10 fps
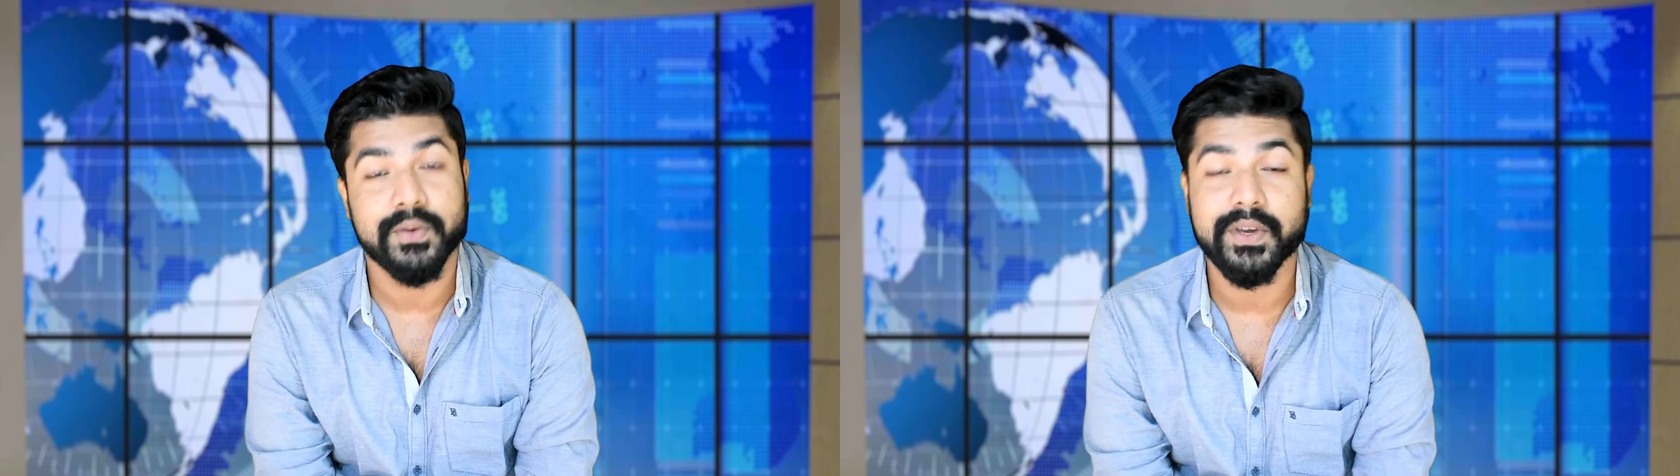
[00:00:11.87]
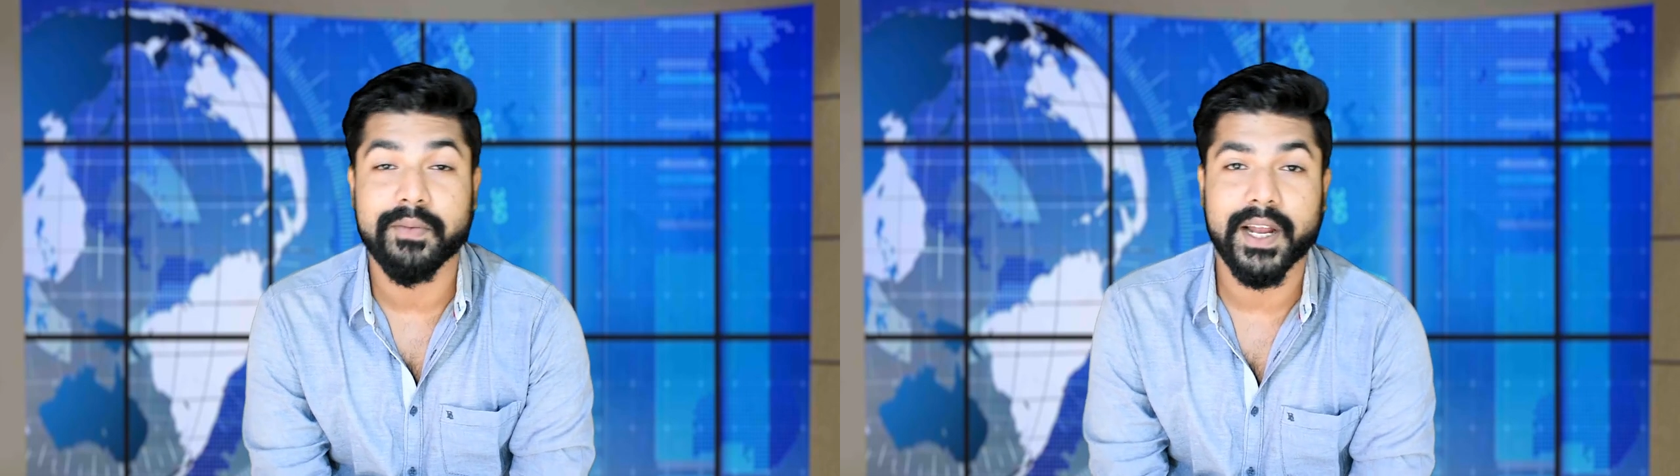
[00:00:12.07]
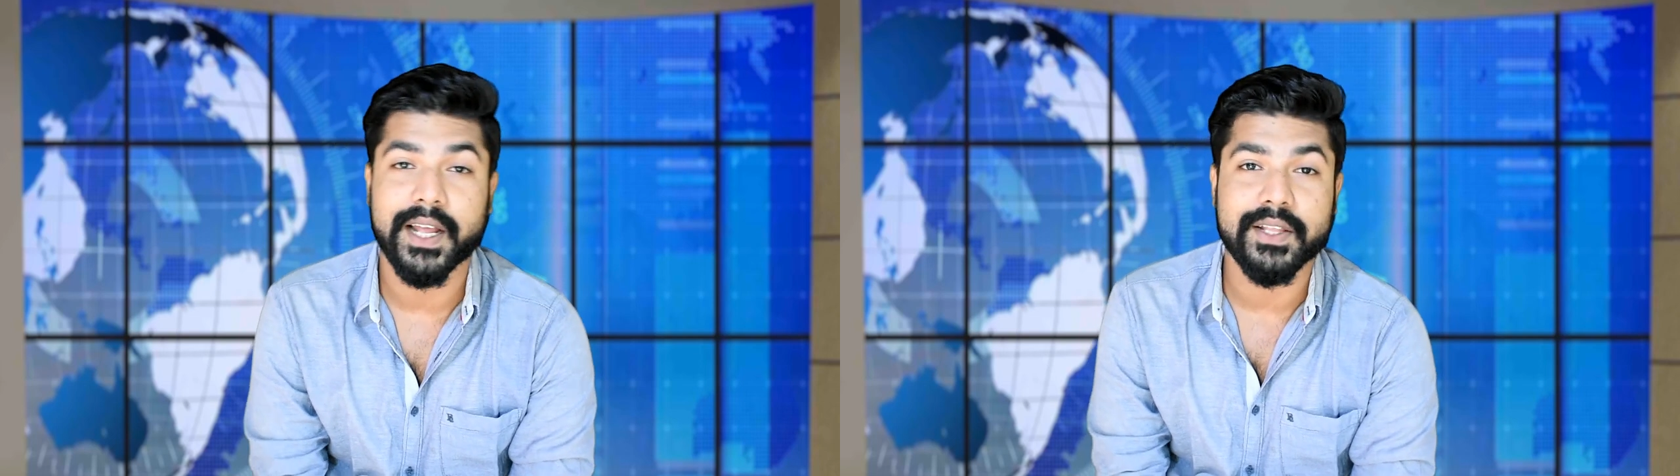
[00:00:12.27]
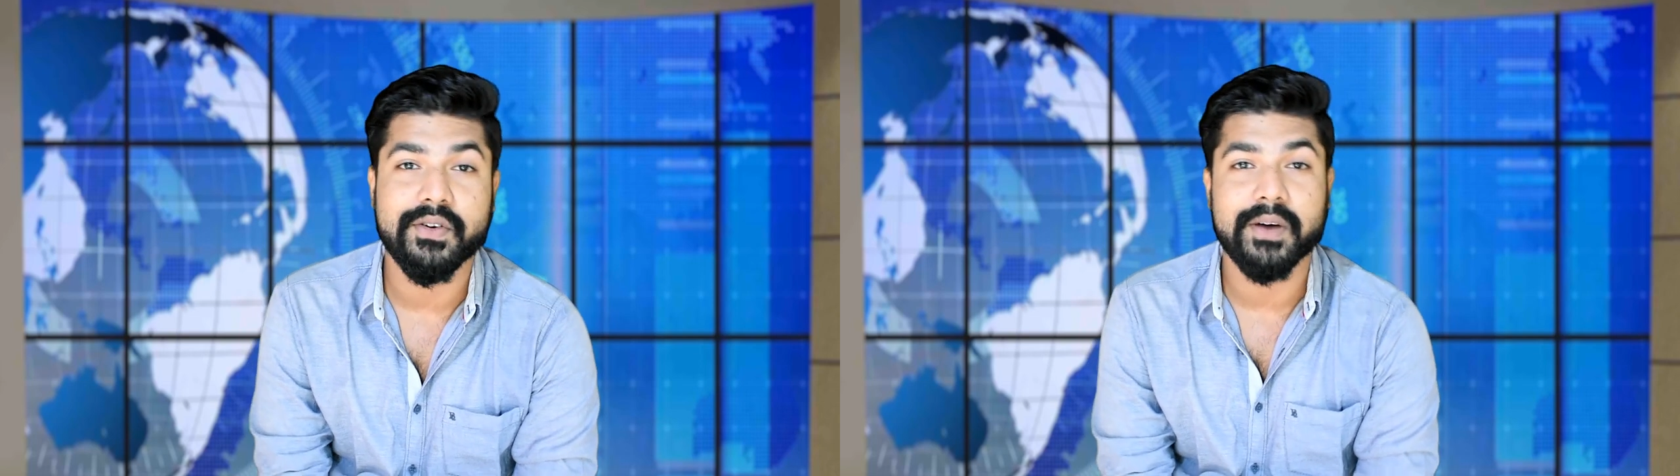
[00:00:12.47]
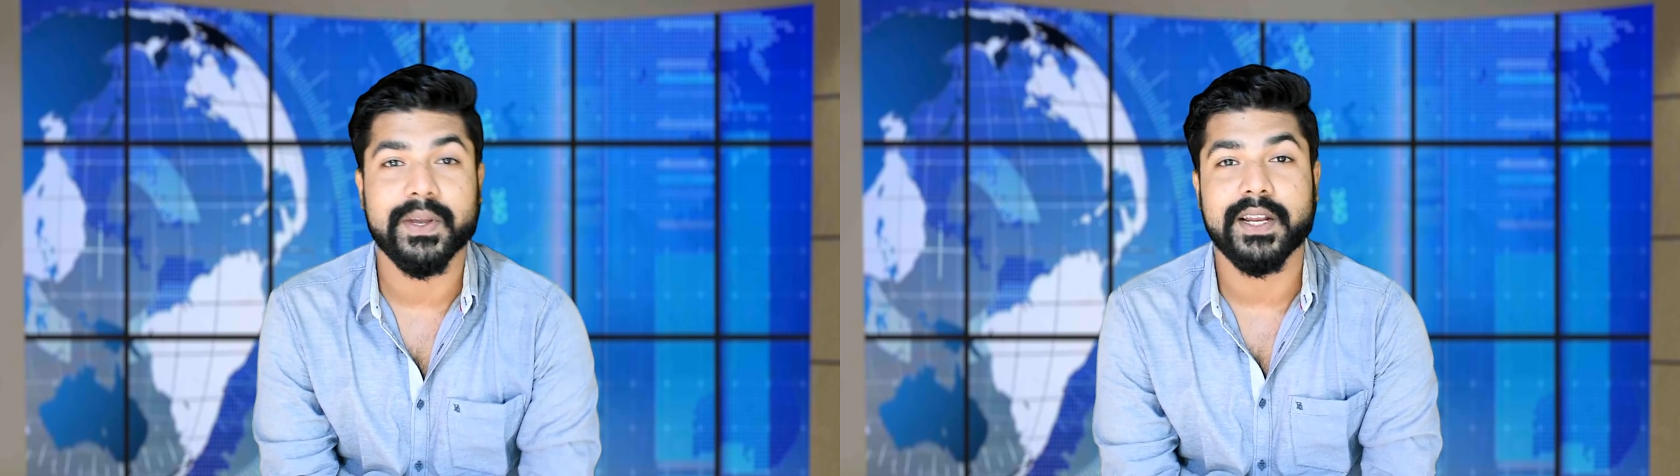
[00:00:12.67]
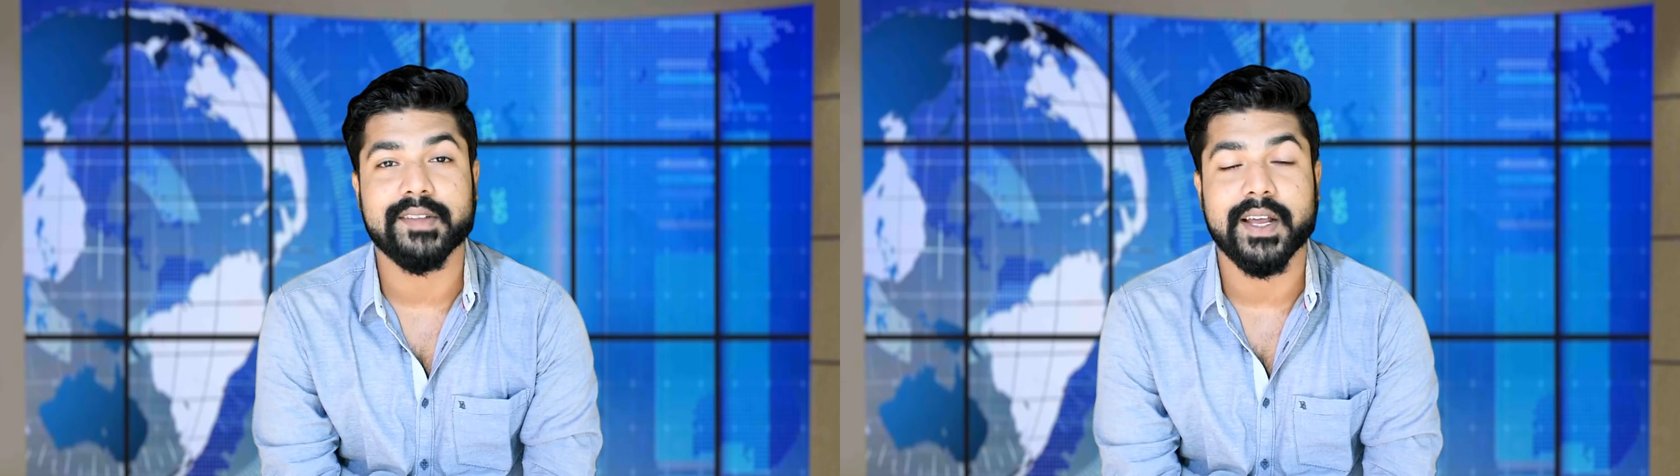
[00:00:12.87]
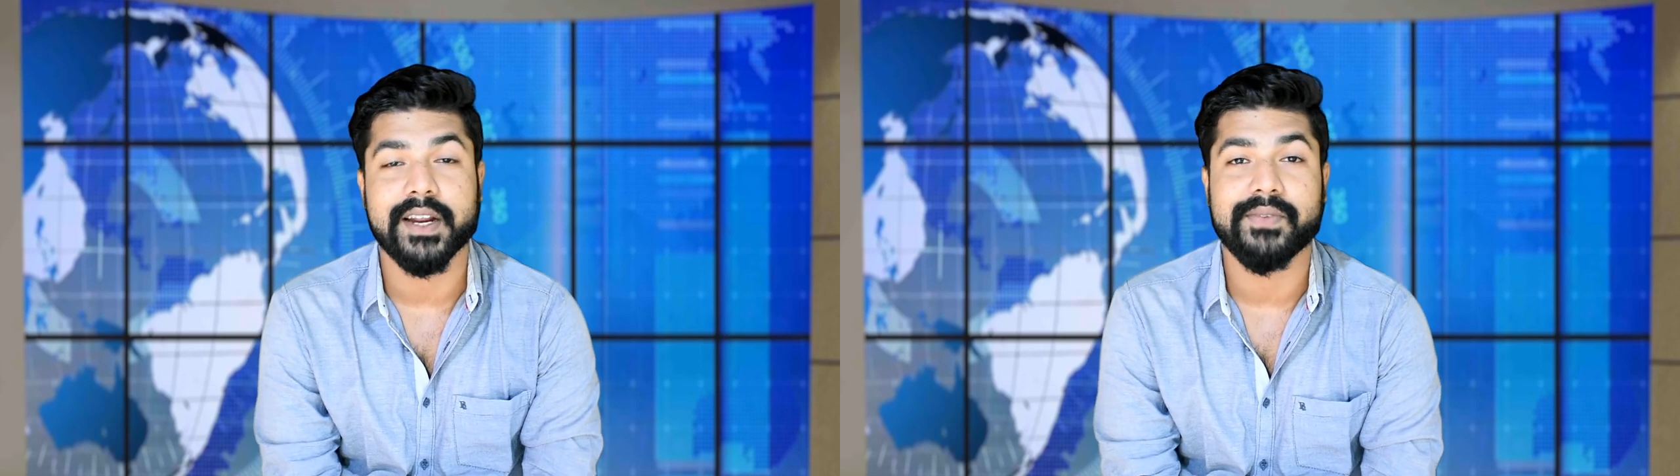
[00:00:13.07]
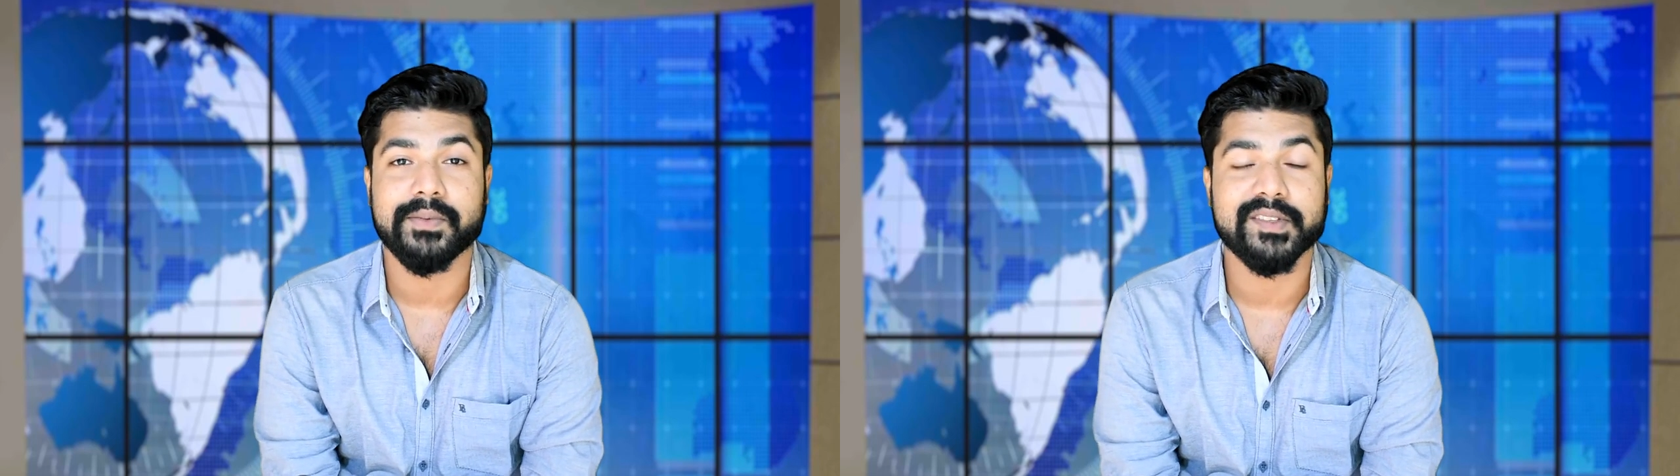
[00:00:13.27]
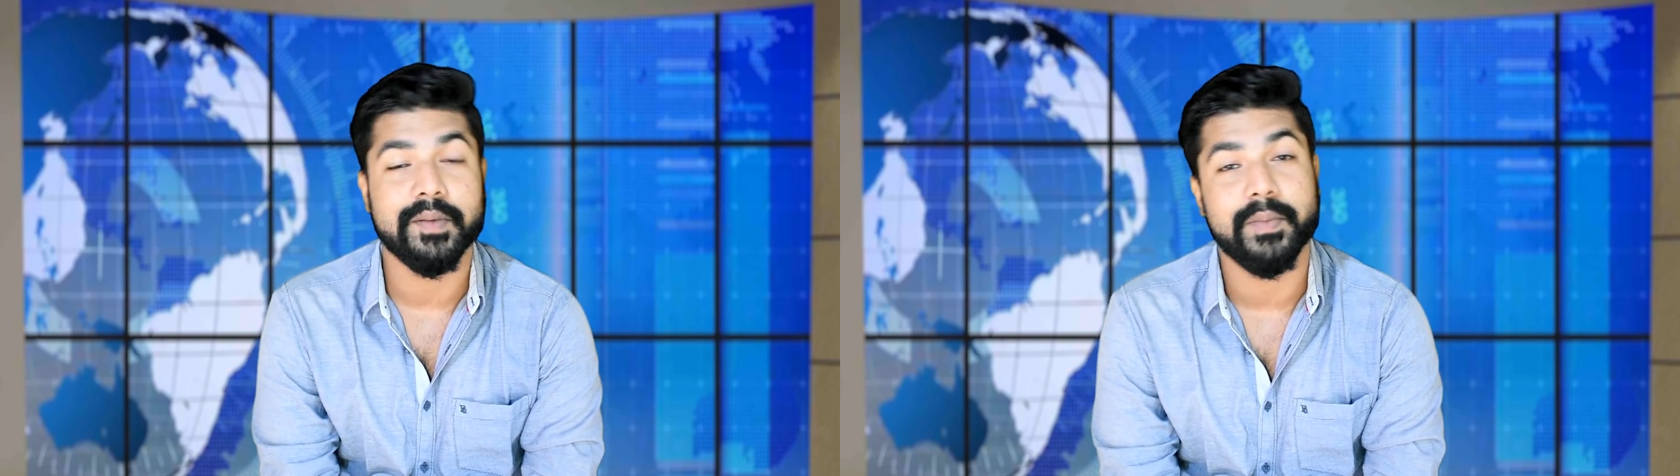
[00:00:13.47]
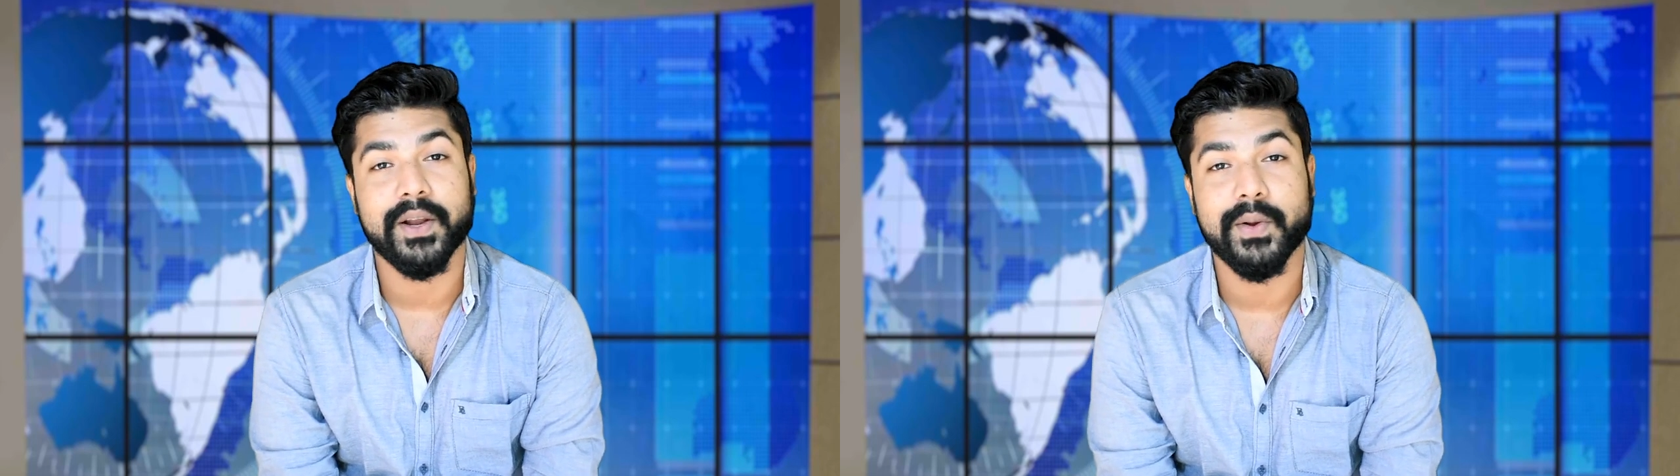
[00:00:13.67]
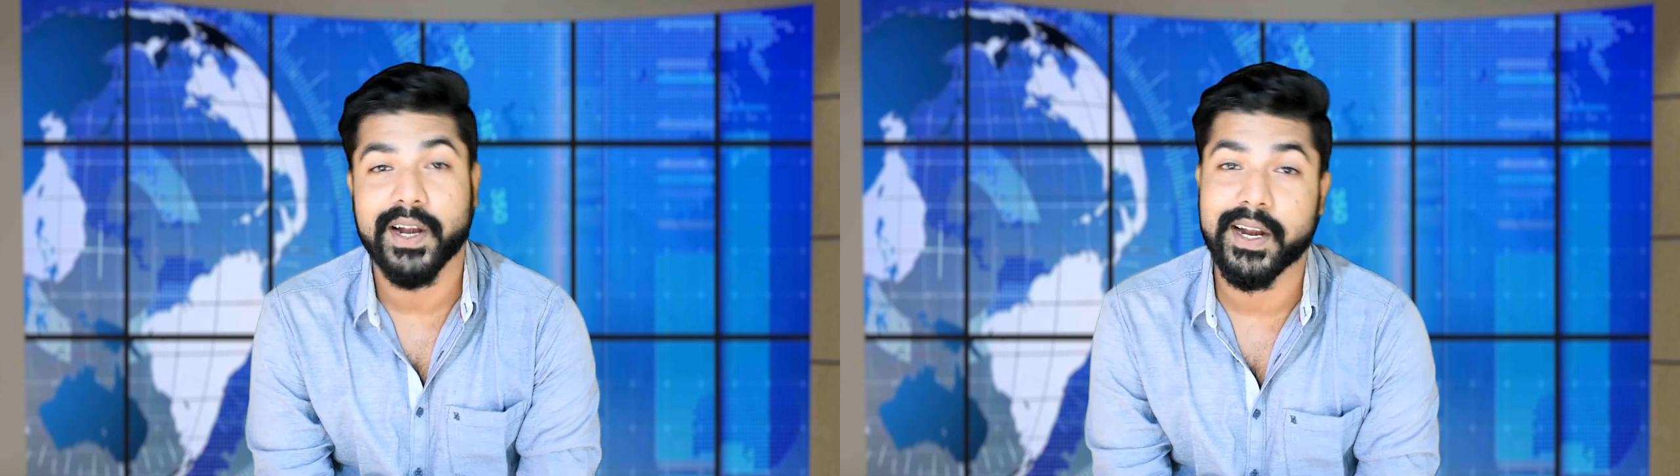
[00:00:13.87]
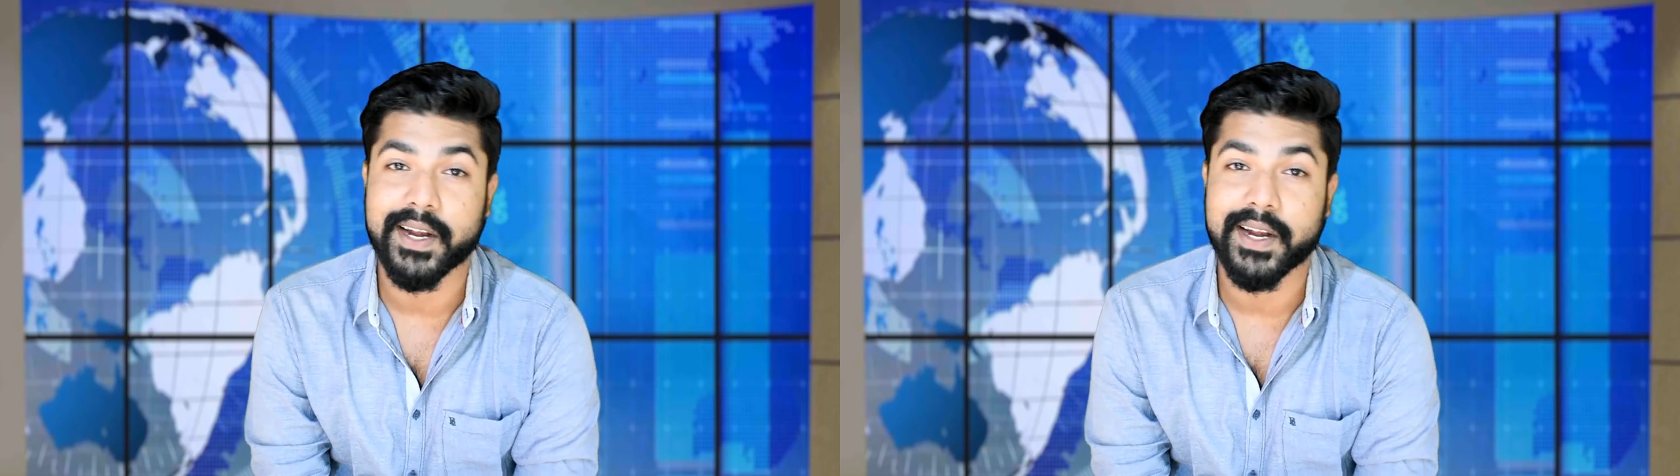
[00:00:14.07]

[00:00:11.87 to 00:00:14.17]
क्योंकि मैं लाता हूँ आपके लिए सारा इन्फॉर्मेशन बिल्कुल ही